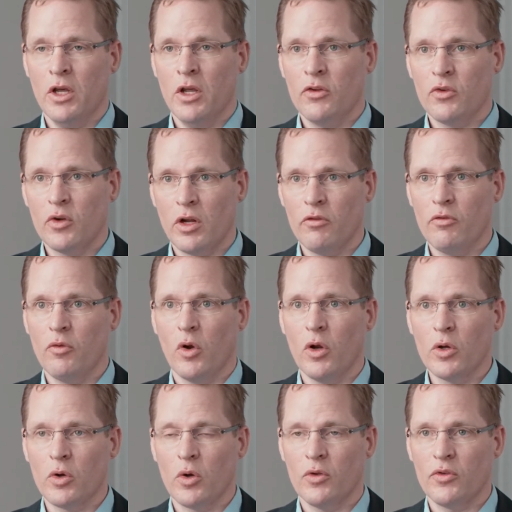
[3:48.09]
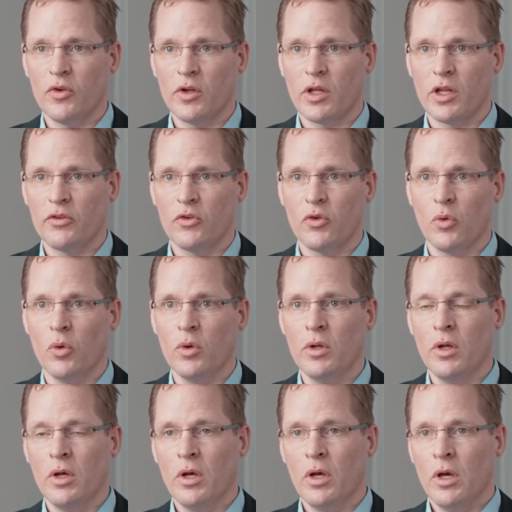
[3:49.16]
sondern volle Konzentration
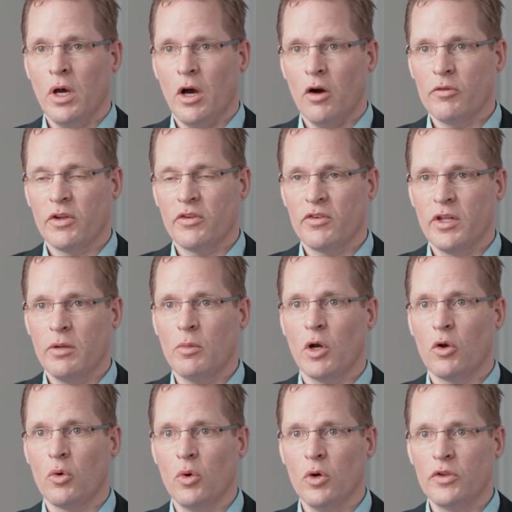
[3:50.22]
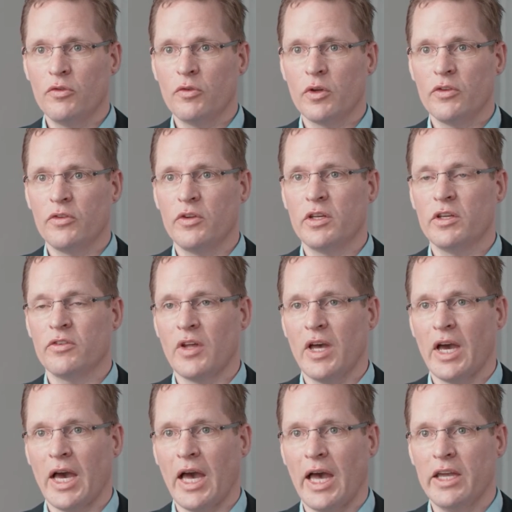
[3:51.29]
auf das Thema kurzfristiges
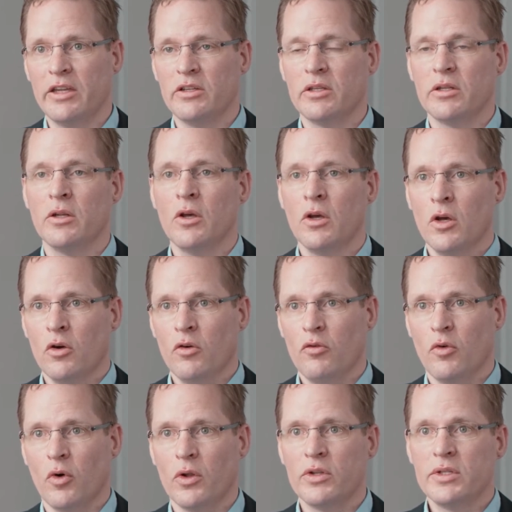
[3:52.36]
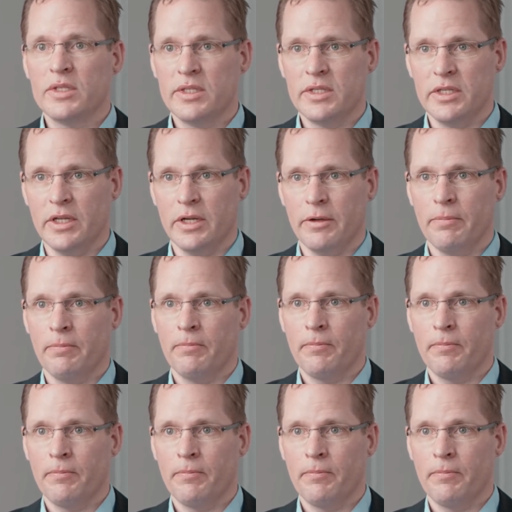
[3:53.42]
Erreichen von Zielen.